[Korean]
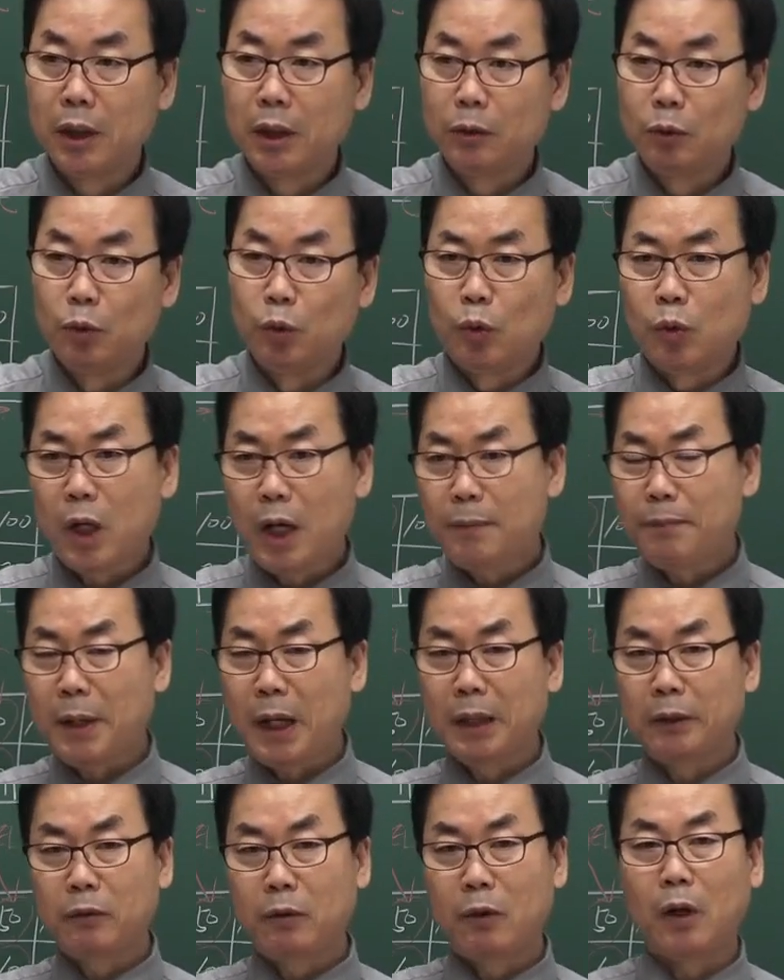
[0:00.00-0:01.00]
누가
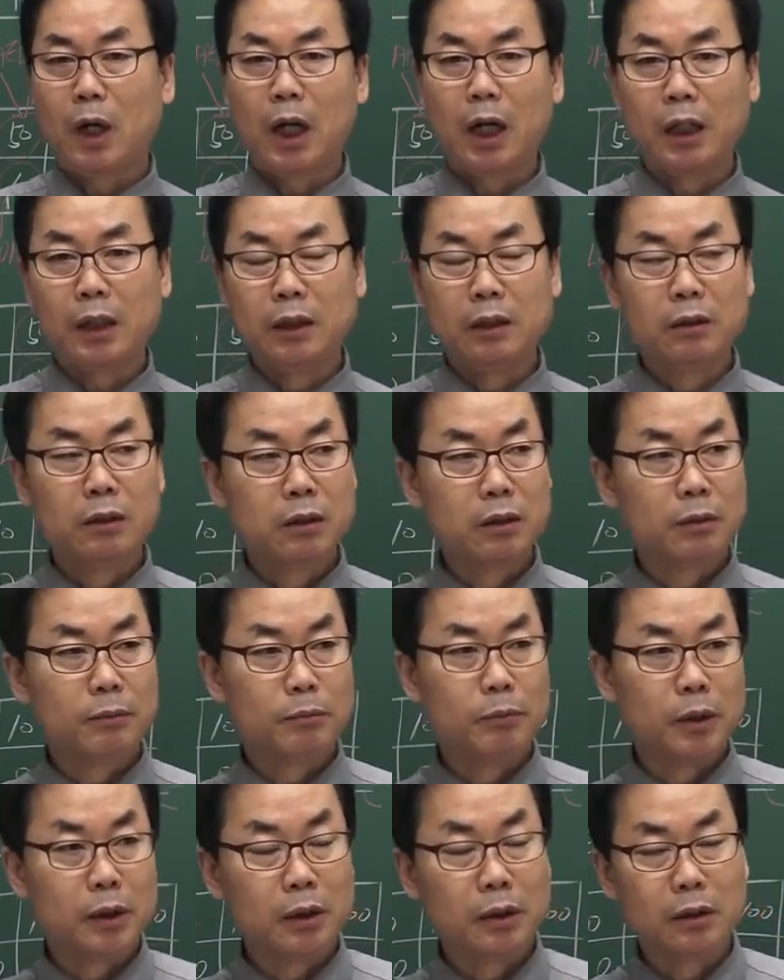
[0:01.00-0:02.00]
봐도 아 이거는
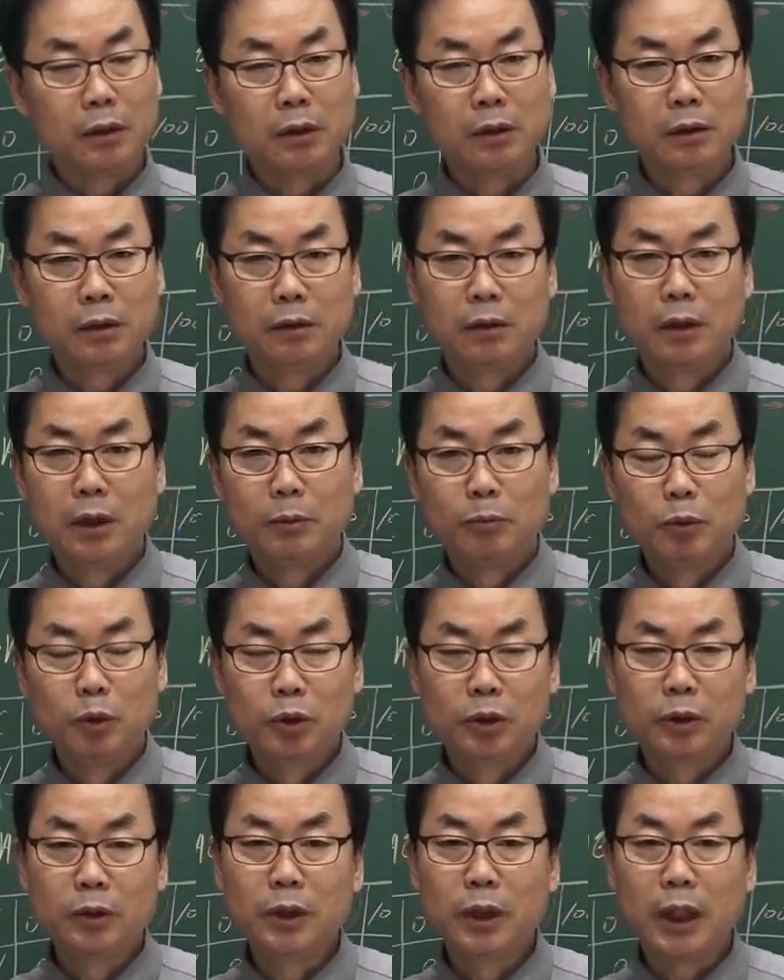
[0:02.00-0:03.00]
뭐 어,
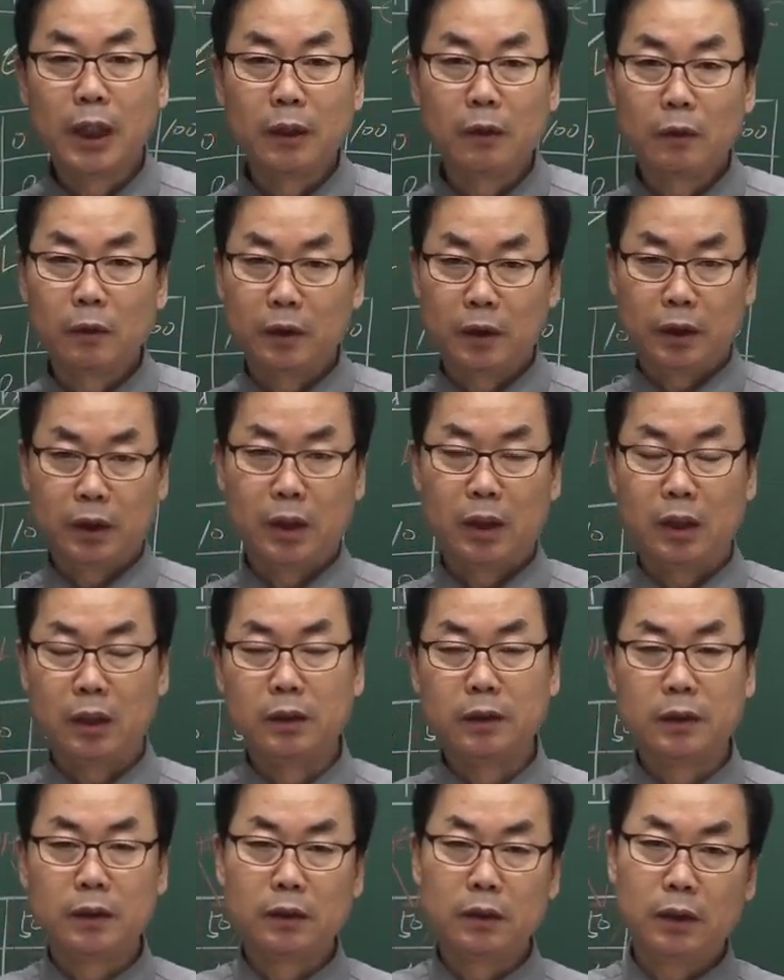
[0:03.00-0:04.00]
무슨 내용이다
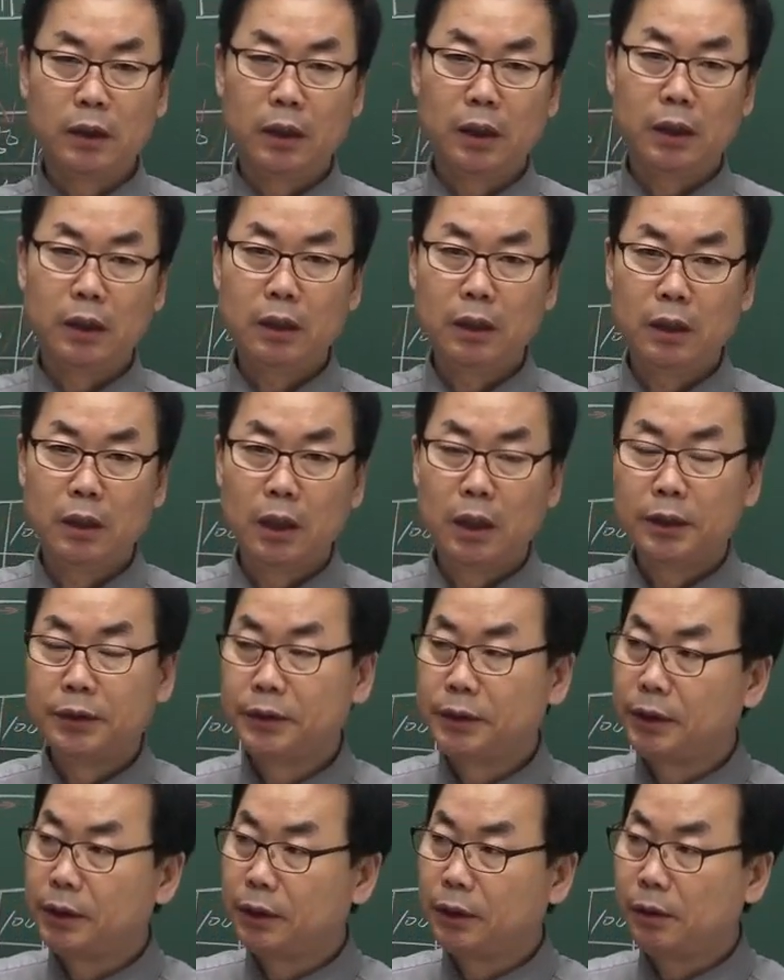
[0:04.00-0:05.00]
어떻게
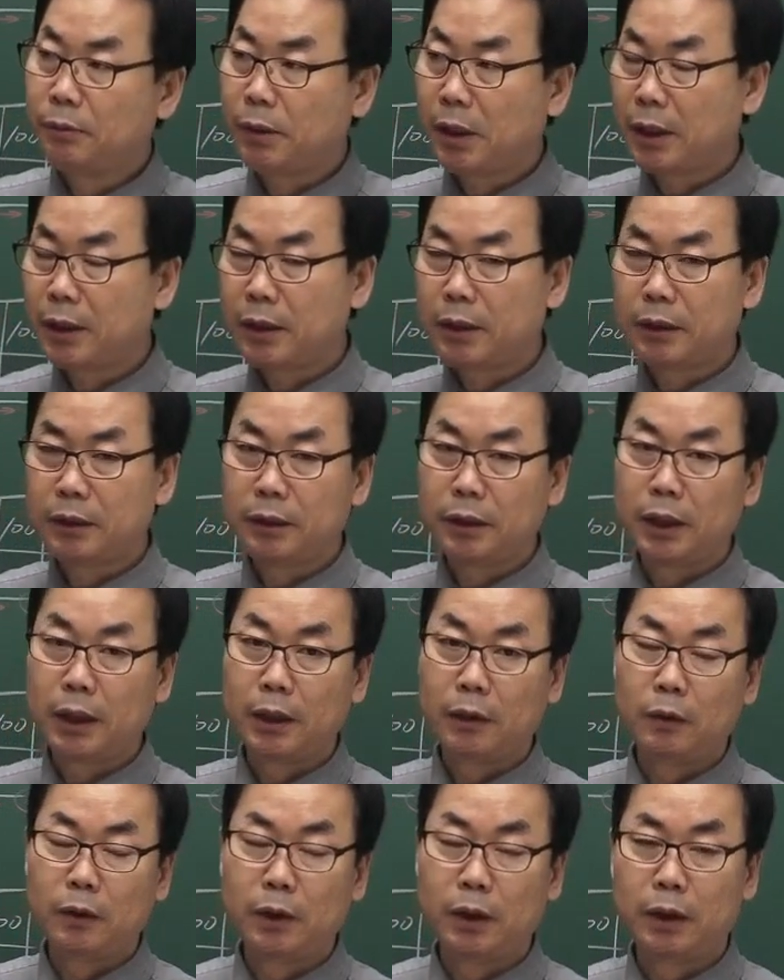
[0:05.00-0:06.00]
취급하라는
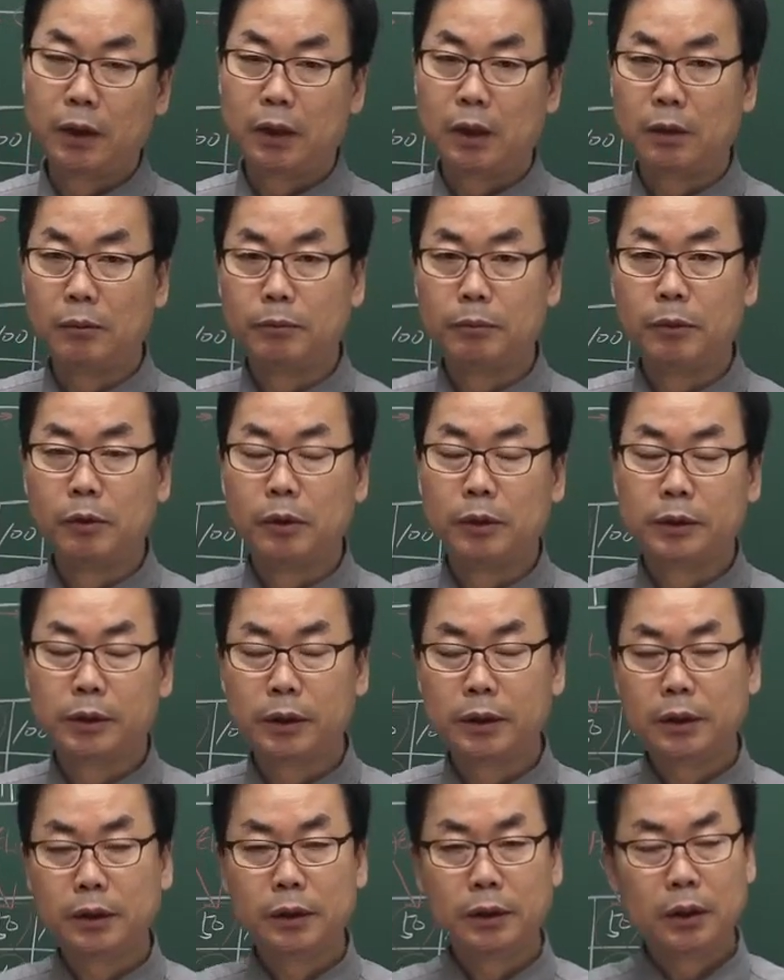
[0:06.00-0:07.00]
내용이다
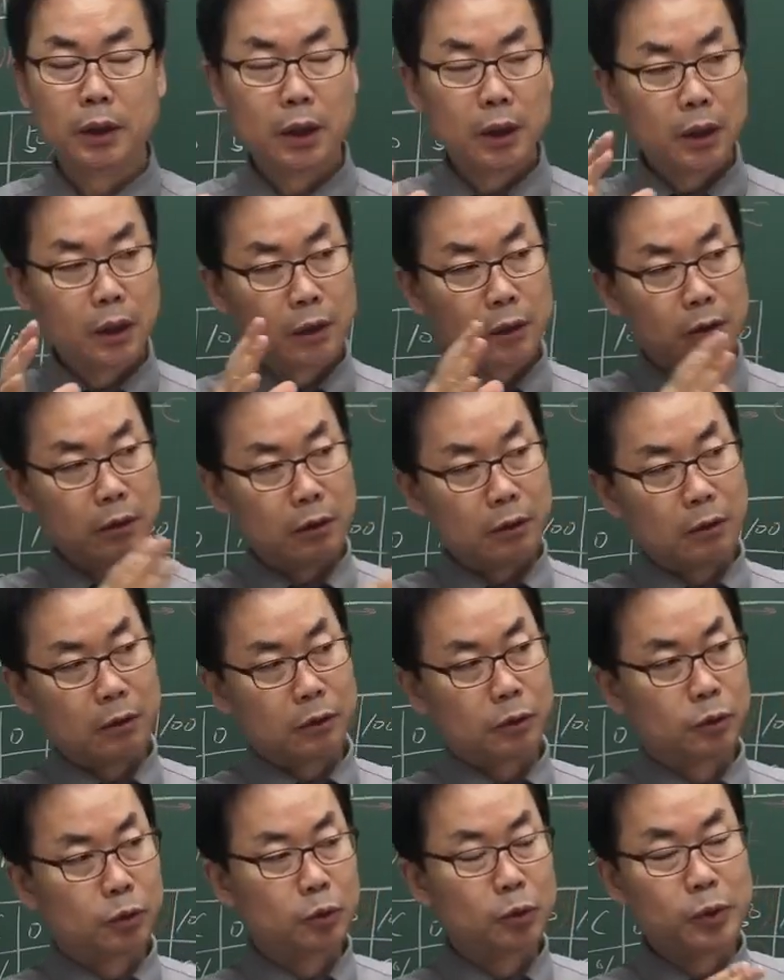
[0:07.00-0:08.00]
무엇을 어,
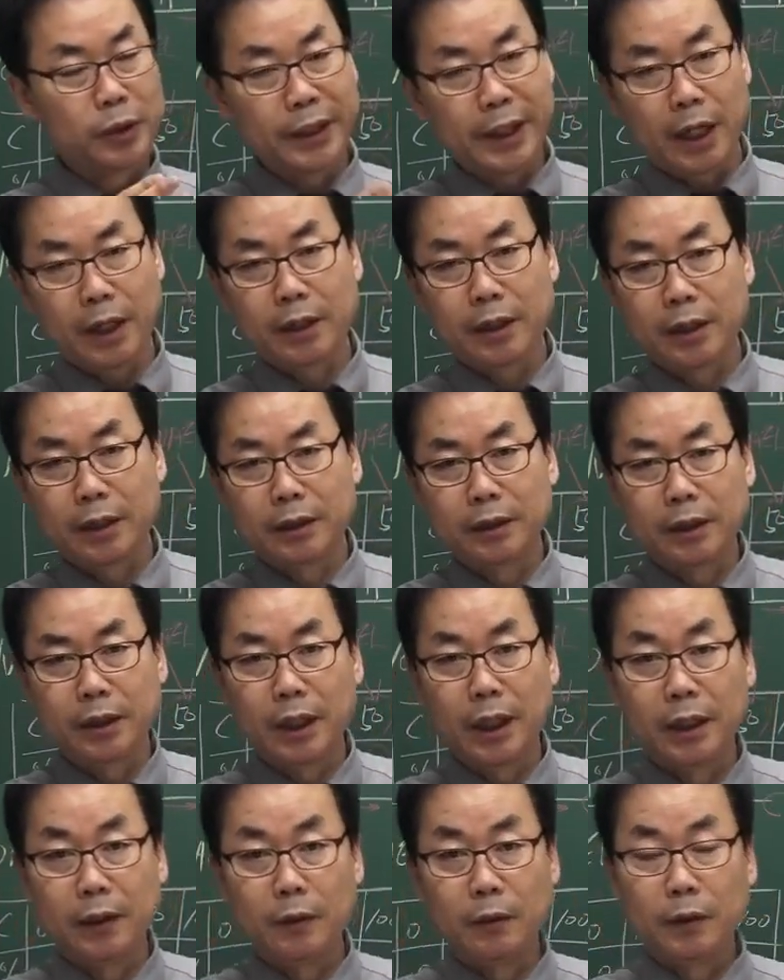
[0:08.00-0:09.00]
주의하라는
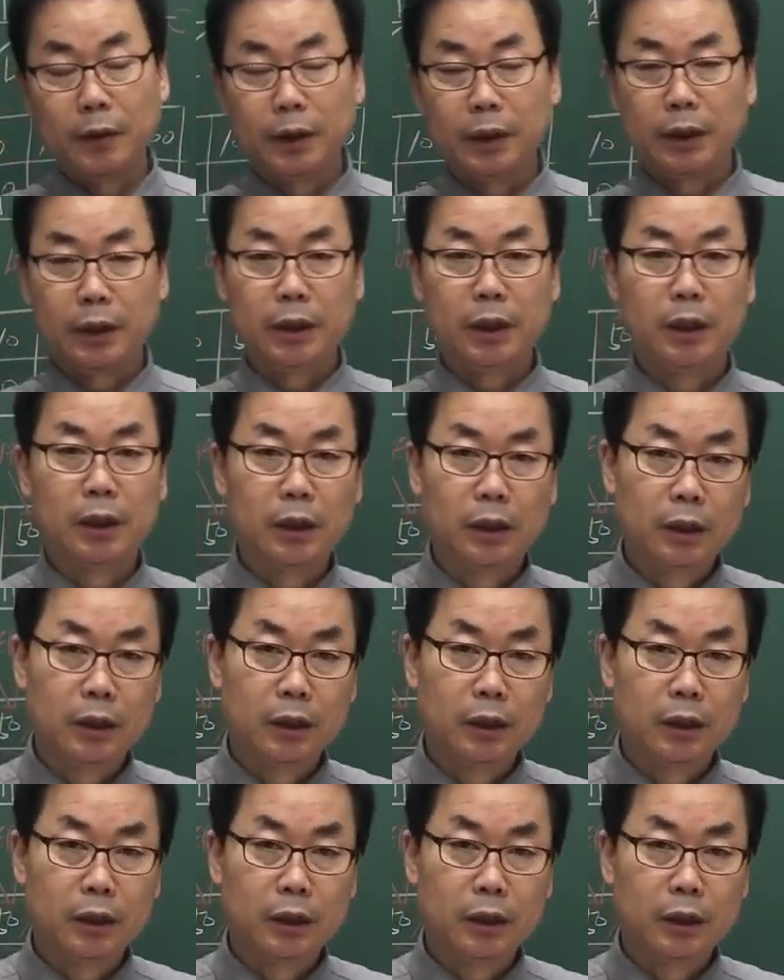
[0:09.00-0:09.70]
내용이다